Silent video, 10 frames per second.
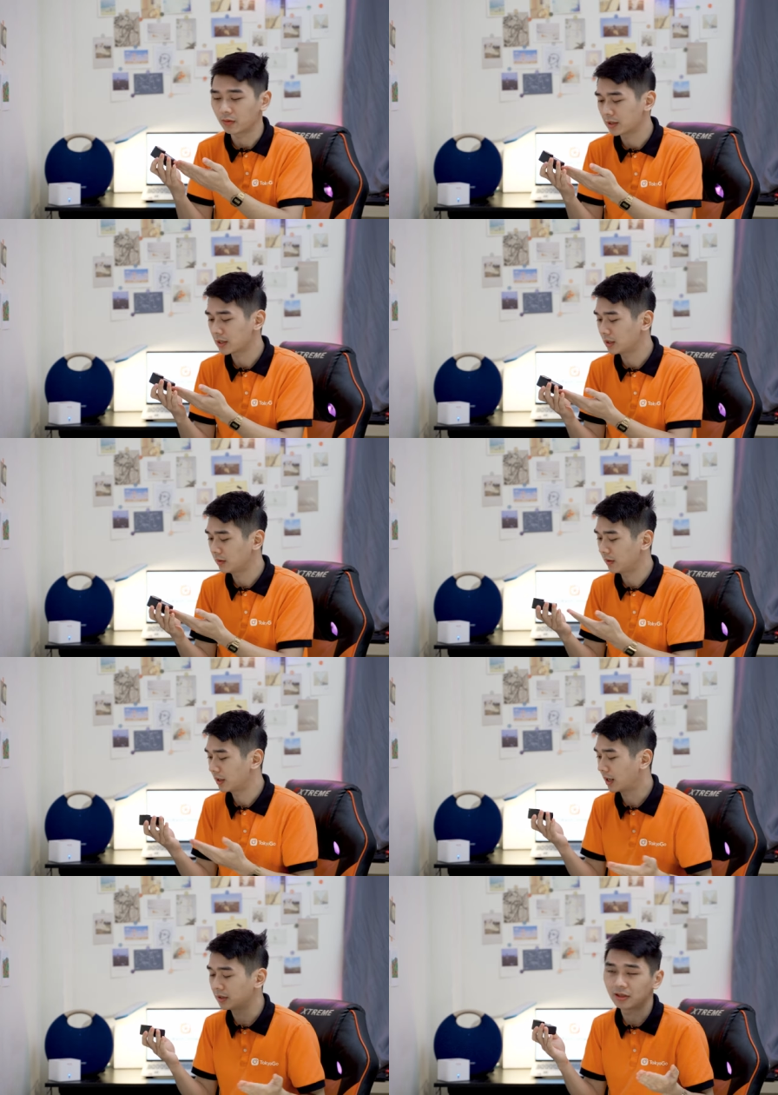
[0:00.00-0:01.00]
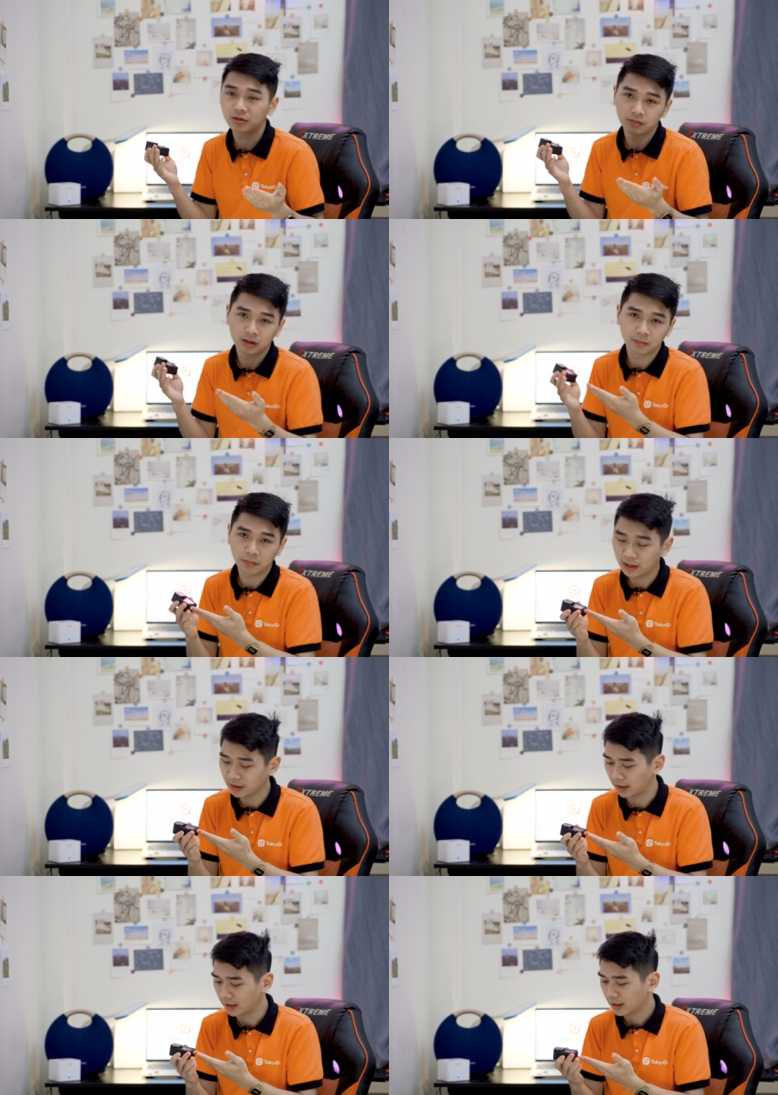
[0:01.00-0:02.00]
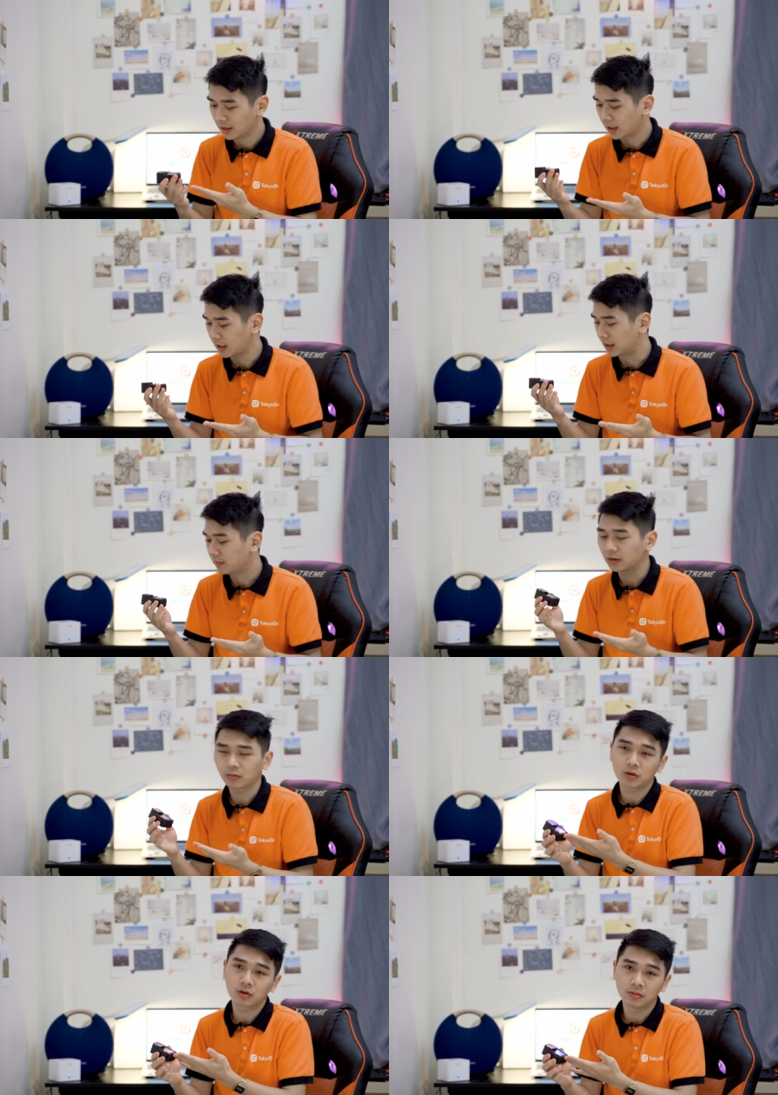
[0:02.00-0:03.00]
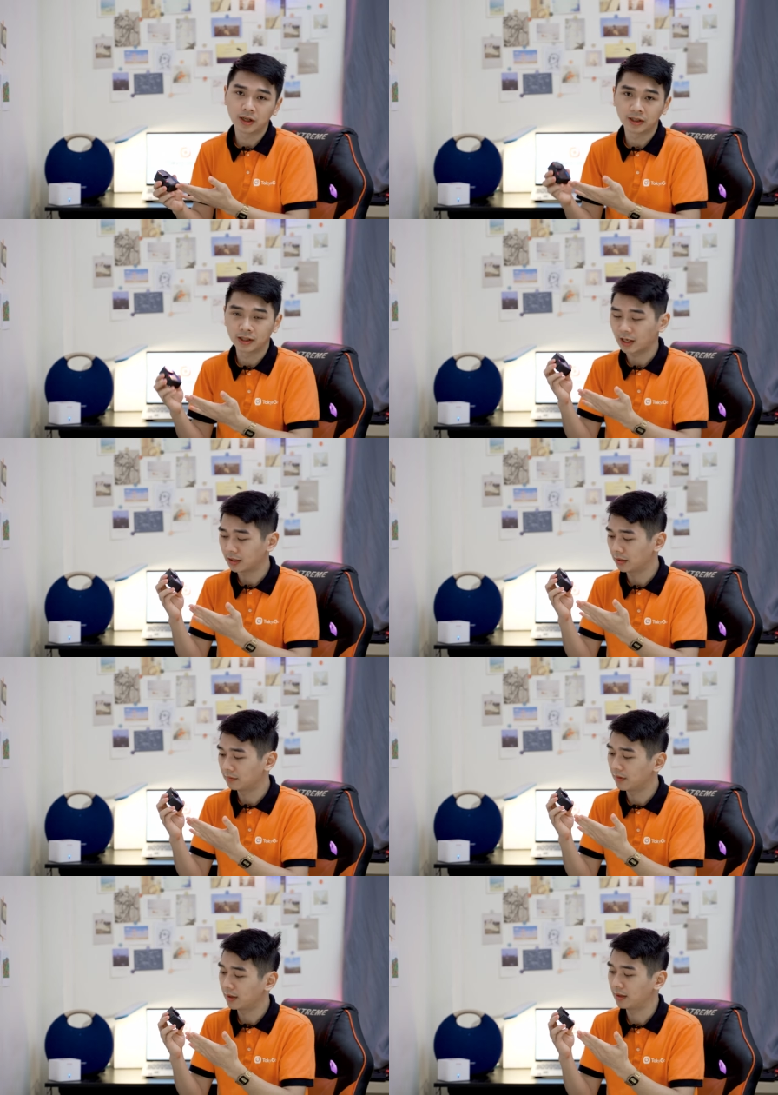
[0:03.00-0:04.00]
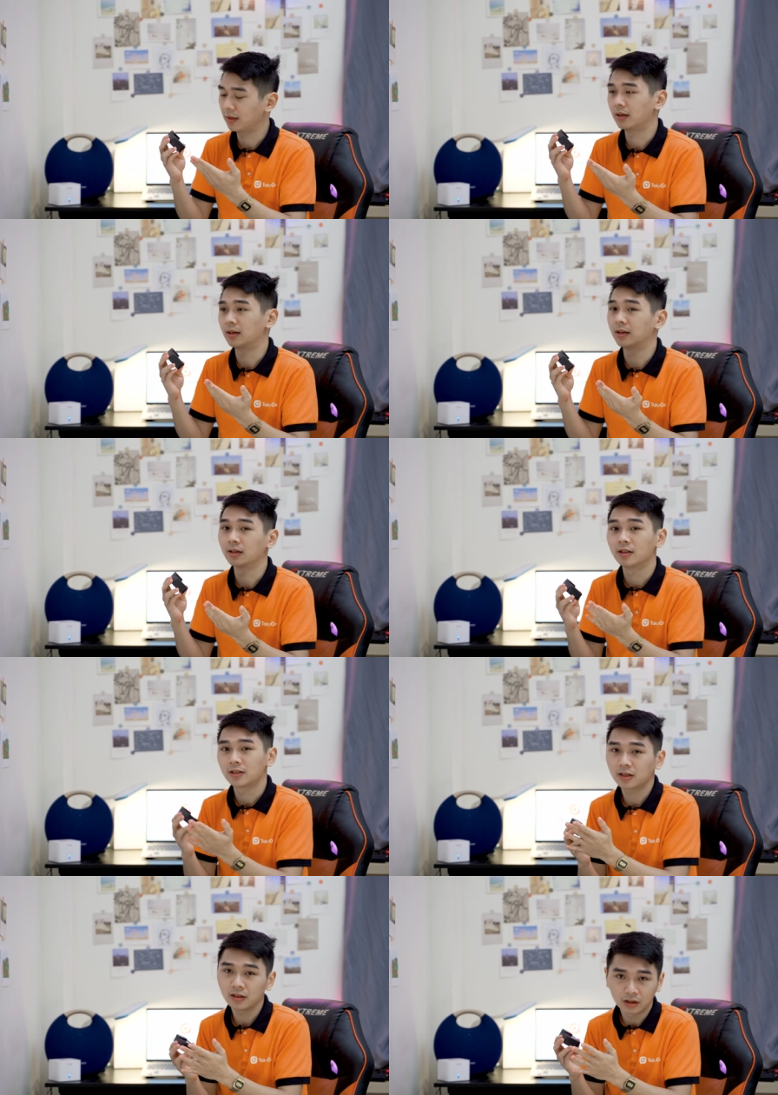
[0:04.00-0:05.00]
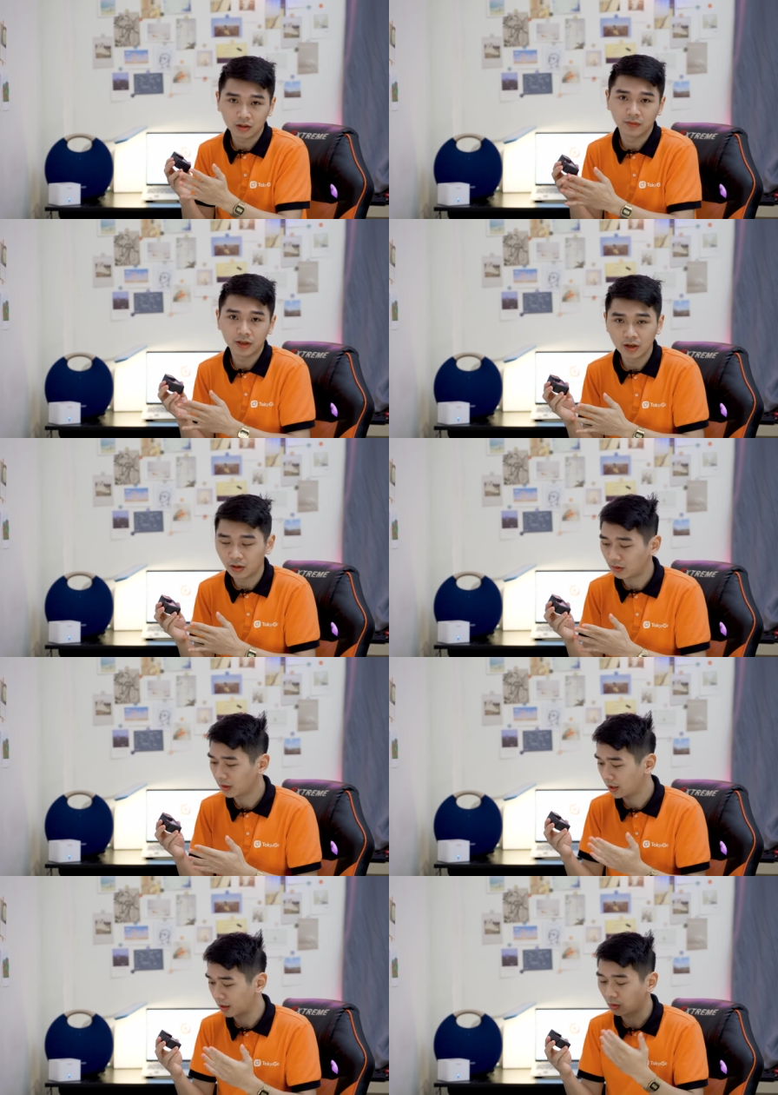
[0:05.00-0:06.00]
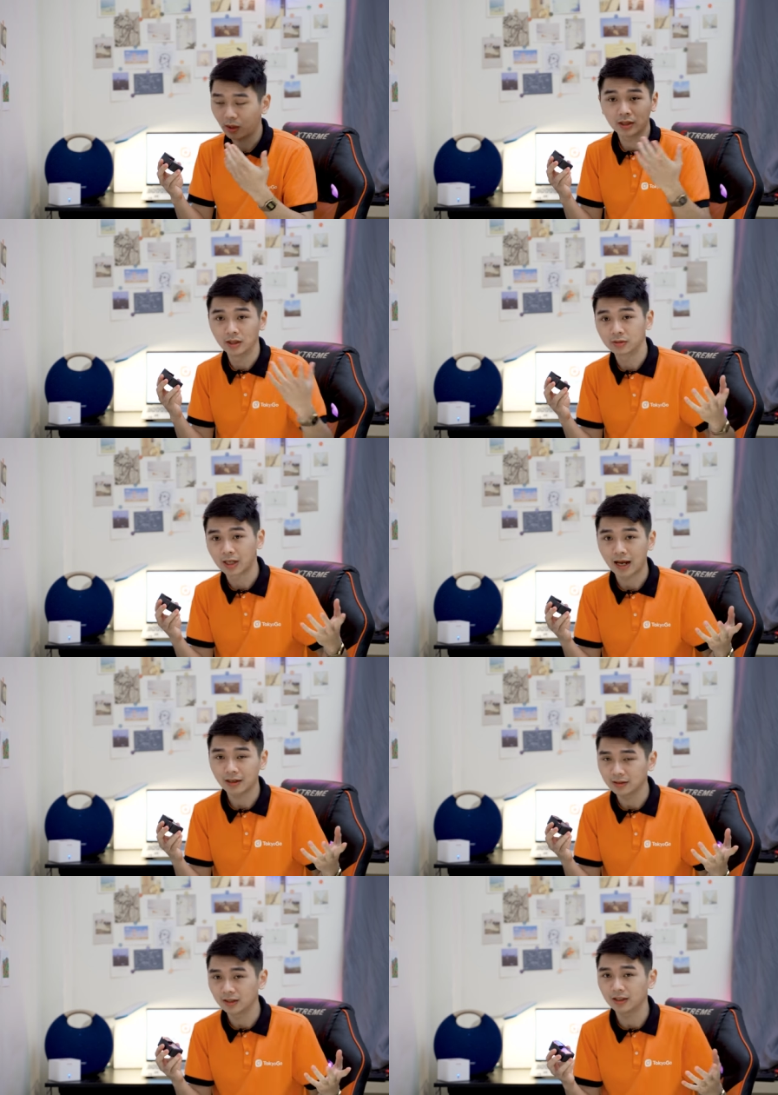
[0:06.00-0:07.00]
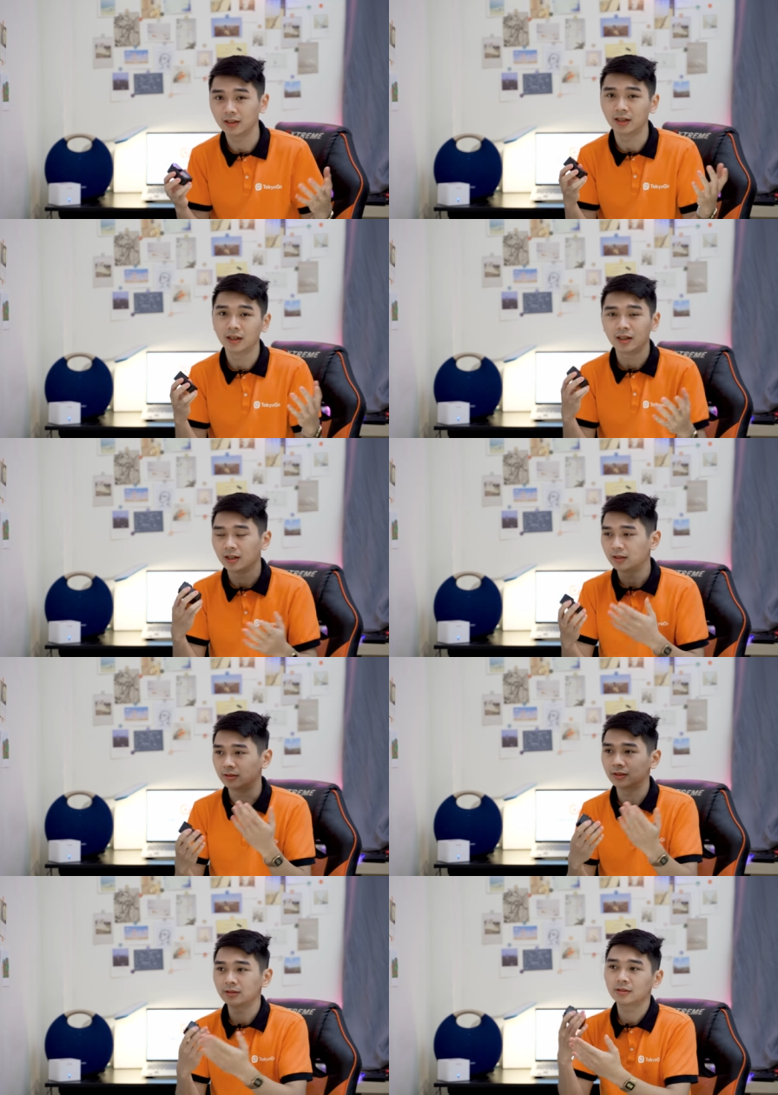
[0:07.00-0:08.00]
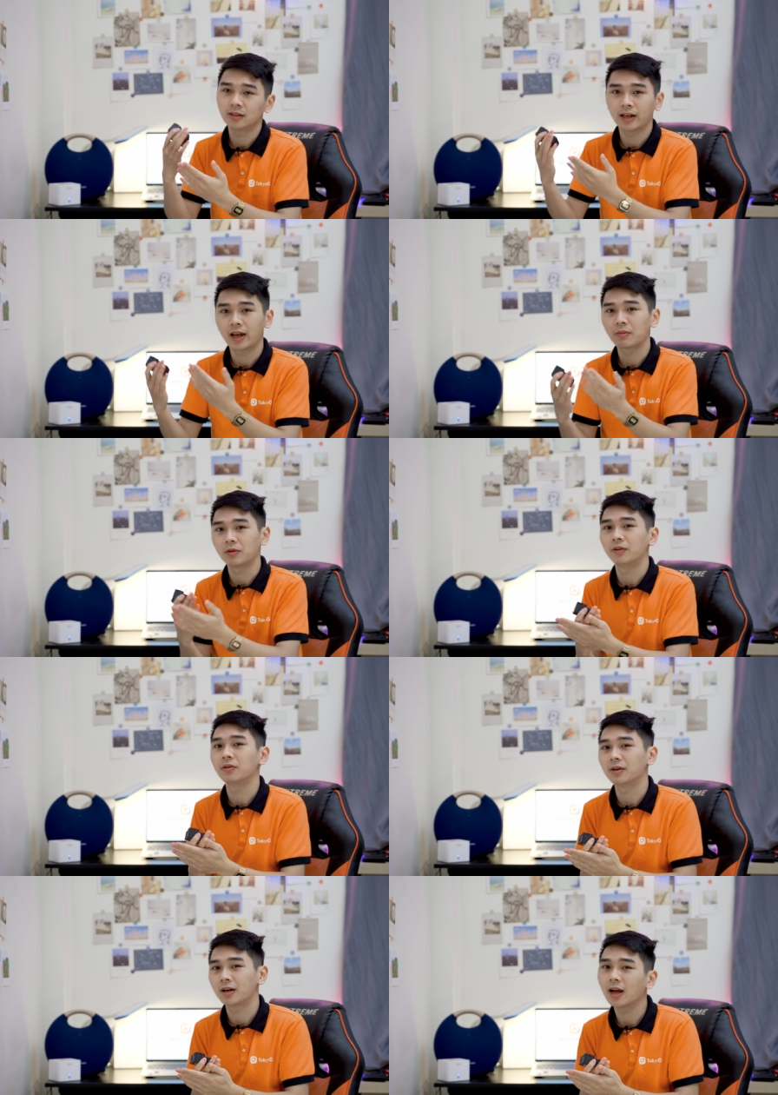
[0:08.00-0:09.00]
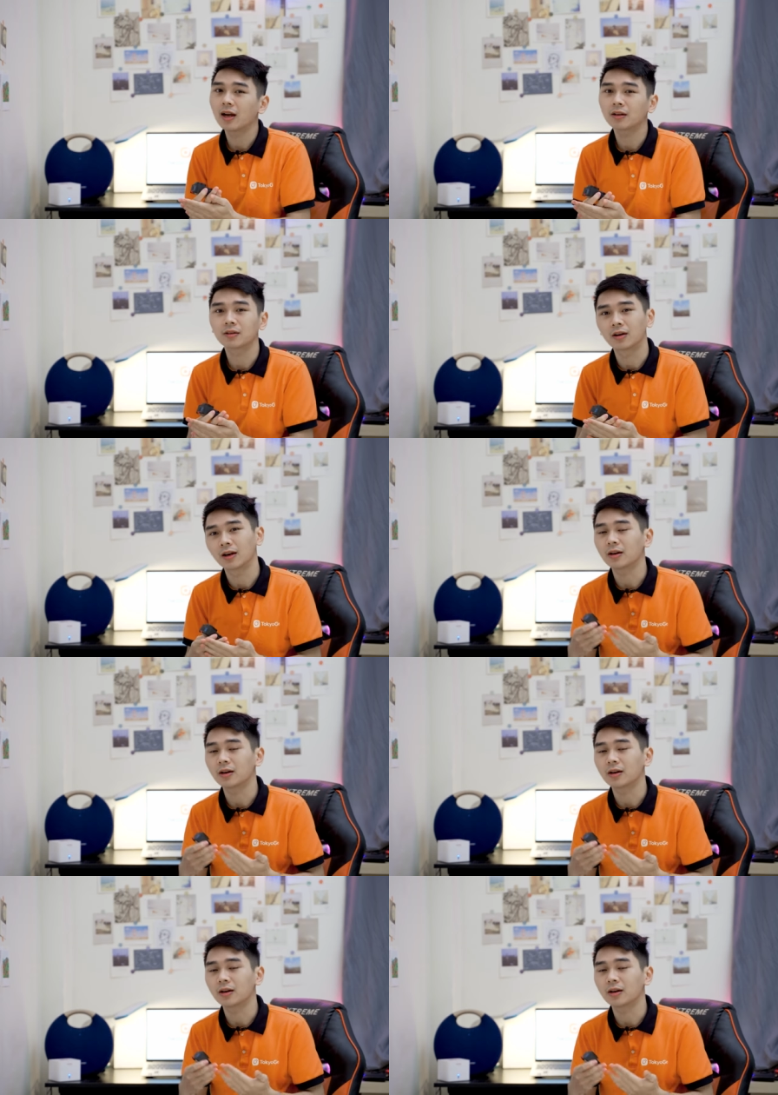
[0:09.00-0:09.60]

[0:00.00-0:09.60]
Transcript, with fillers: Ngoài ra thì về cải tiến dung lượng pin này, cải tiến về tốc độ khung hình, cải tiến về chất lượng của video hay là quay thiếu sáng các thứ ấy, thì những anh em reviewer khác có